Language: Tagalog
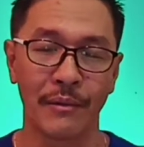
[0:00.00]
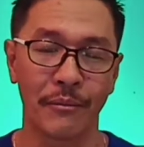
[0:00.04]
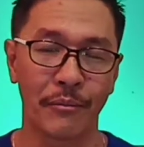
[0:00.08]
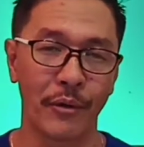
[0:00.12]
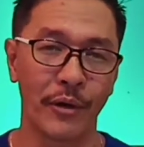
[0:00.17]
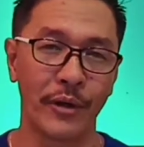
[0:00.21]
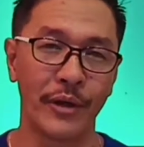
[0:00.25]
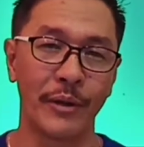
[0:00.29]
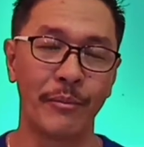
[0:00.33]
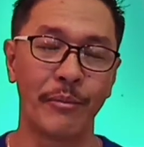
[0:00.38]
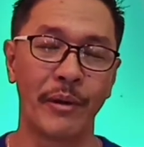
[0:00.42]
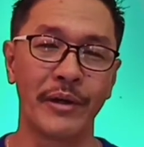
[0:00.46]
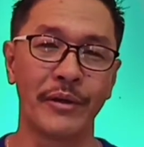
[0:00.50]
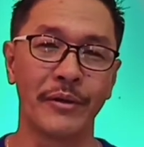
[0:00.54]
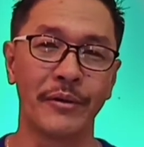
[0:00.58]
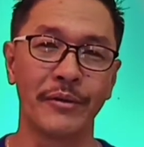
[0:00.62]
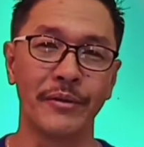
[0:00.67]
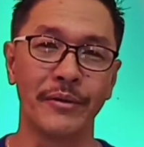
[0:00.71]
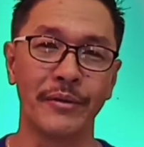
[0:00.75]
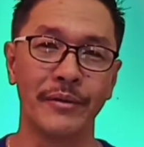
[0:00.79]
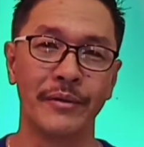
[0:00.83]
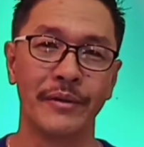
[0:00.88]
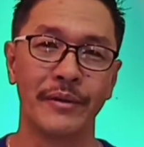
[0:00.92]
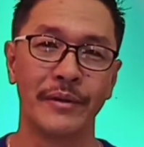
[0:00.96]
Pwede ba
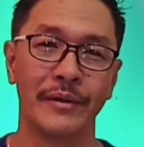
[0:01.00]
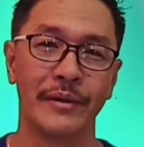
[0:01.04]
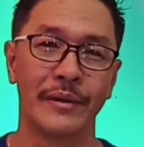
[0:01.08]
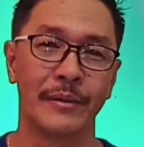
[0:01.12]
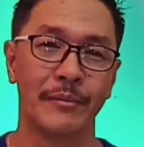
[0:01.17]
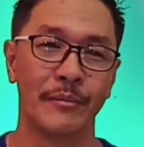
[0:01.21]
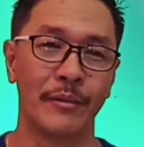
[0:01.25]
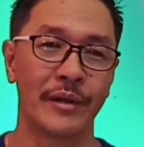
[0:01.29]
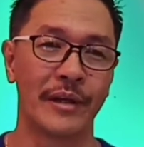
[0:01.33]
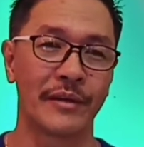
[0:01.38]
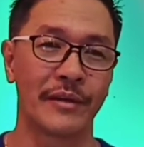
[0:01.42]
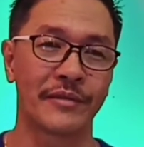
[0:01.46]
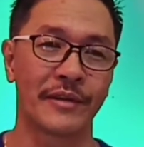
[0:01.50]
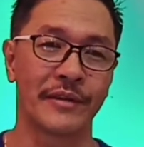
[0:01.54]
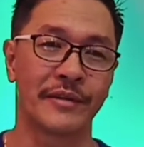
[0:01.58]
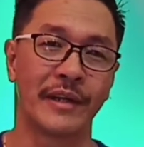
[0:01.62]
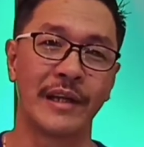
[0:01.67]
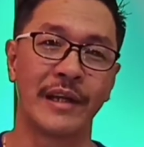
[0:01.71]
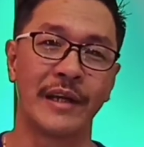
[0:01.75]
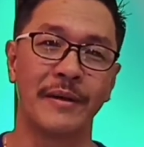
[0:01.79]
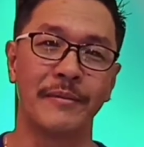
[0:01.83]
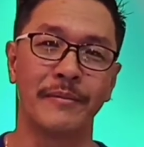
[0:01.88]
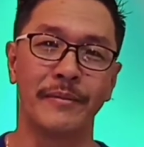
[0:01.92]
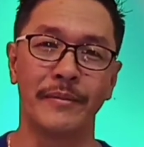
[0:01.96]
yun? Mula sa
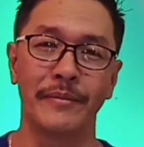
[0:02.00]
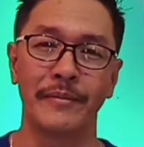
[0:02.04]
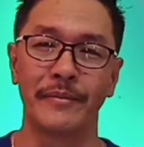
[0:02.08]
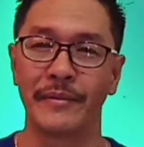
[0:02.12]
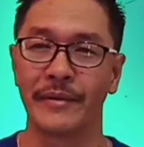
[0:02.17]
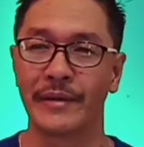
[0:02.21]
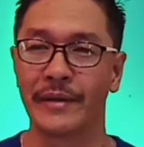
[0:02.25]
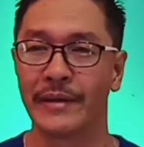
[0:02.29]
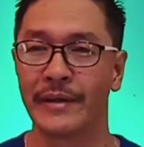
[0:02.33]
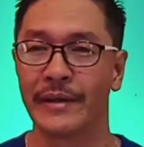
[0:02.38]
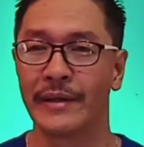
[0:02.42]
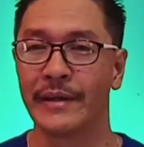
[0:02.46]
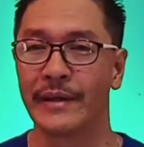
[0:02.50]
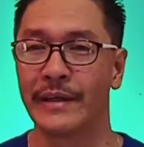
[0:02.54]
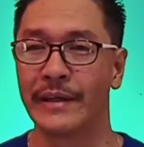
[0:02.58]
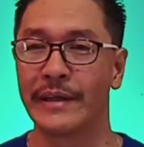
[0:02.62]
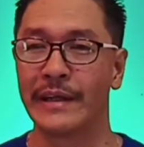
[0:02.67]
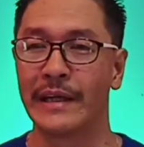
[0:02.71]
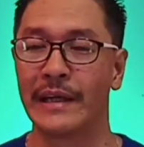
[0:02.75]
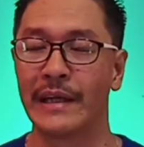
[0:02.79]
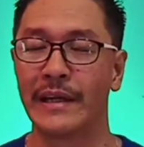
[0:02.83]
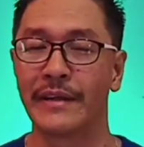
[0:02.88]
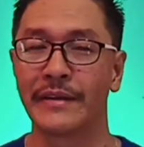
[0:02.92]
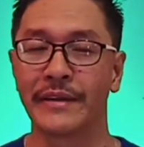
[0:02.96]
dilim,
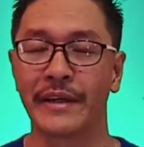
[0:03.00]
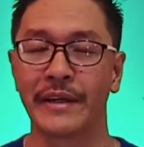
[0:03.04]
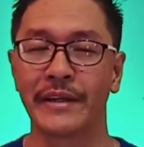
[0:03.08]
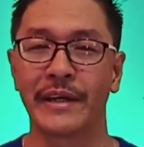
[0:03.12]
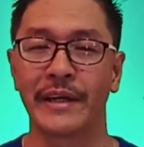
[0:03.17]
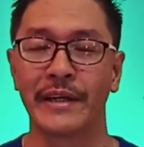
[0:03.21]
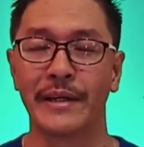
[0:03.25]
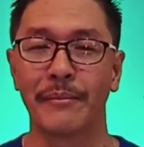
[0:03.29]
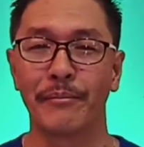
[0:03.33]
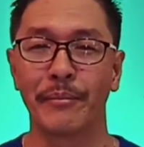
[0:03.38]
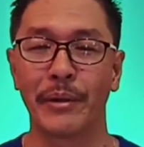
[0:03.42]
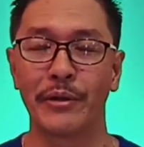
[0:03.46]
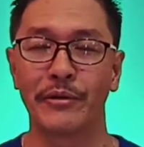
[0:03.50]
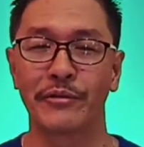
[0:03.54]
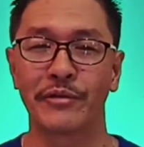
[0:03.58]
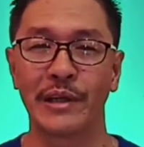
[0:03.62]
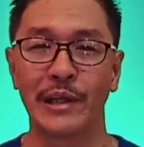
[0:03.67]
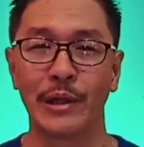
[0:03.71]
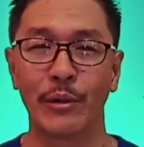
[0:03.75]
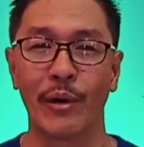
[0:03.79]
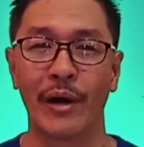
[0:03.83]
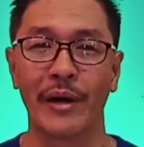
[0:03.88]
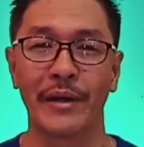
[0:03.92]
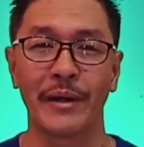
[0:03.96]
inilantad ka ng Panginoon sa
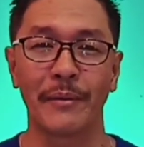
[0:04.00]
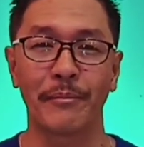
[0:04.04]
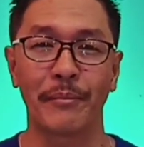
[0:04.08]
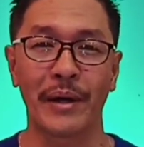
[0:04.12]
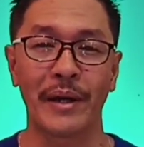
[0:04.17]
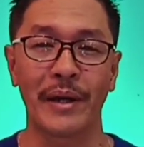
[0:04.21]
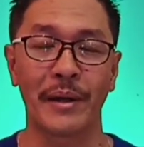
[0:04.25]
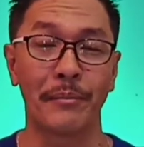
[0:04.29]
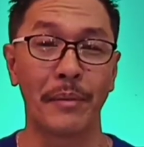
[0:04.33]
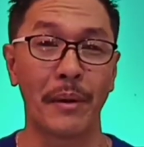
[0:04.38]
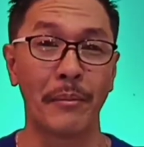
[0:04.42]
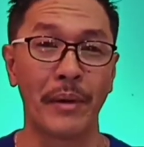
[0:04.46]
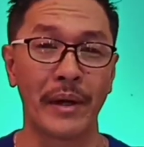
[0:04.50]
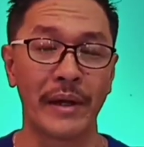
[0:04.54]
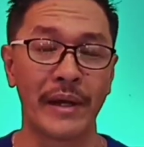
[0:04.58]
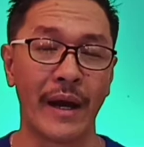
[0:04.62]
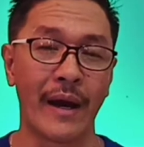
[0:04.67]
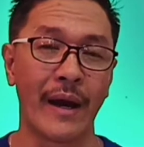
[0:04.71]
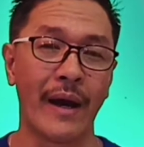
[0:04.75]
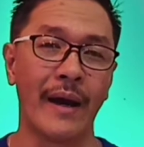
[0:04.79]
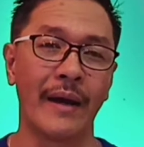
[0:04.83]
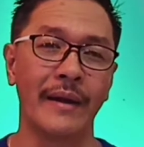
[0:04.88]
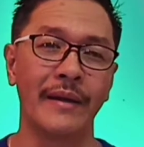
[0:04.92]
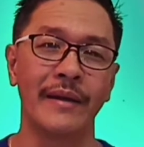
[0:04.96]
liwanag para
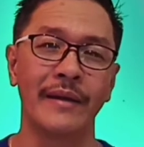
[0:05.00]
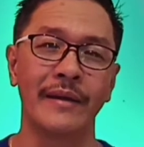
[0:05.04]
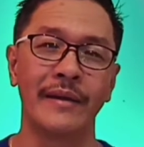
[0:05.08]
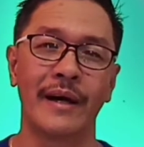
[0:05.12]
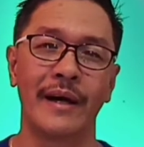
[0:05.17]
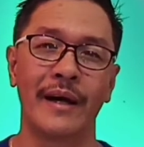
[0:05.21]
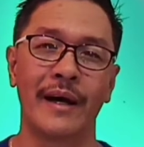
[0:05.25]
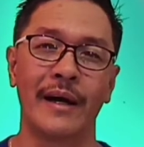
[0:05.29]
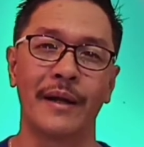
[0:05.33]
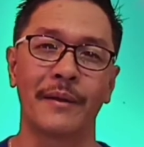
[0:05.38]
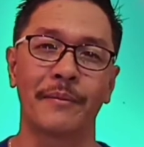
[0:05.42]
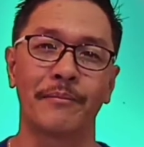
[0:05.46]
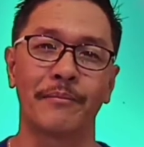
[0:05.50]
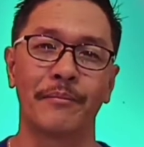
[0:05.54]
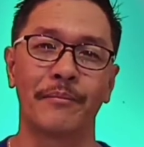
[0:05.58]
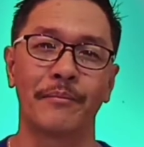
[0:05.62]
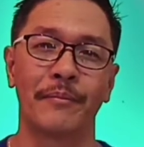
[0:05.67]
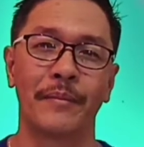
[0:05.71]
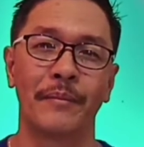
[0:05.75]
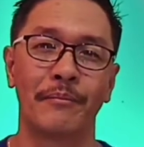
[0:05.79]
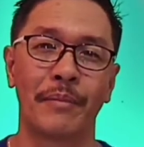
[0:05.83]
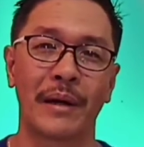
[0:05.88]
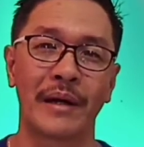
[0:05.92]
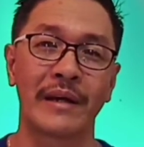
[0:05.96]
pabayaan at
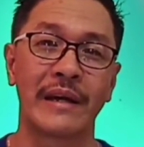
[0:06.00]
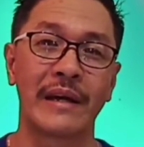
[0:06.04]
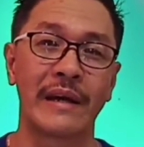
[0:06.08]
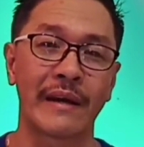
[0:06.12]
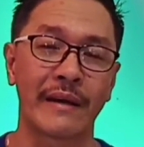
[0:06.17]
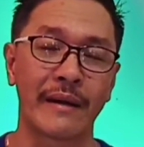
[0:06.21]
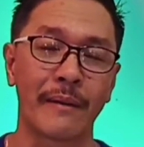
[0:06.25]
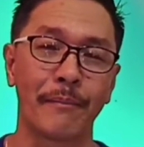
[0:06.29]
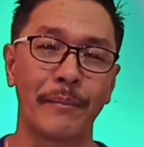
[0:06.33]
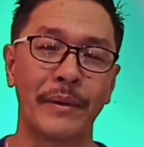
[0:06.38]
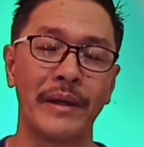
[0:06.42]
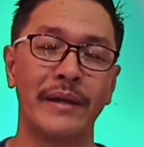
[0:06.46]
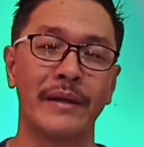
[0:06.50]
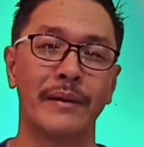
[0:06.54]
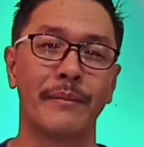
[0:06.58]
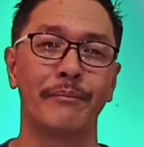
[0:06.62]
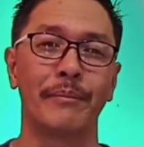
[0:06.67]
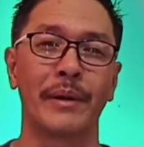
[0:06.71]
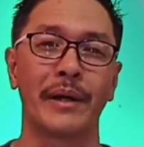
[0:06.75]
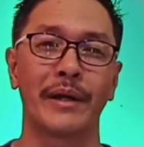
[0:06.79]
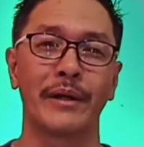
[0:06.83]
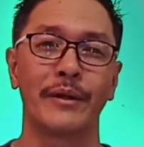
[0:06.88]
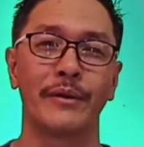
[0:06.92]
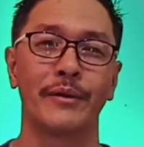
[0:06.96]
paghirapin ng
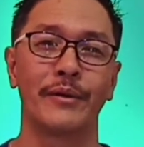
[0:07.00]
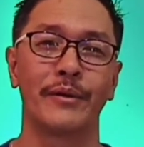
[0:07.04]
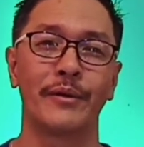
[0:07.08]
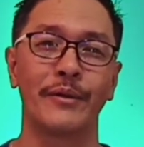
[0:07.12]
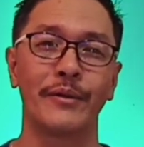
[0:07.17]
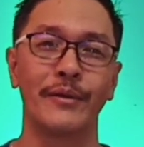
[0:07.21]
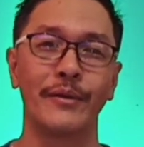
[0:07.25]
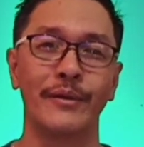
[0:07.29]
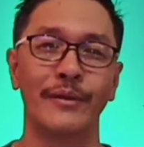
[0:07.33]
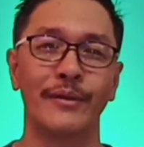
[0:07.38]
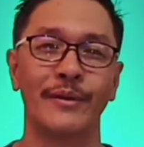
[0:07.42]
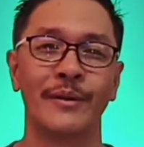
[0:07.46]
Panginoon?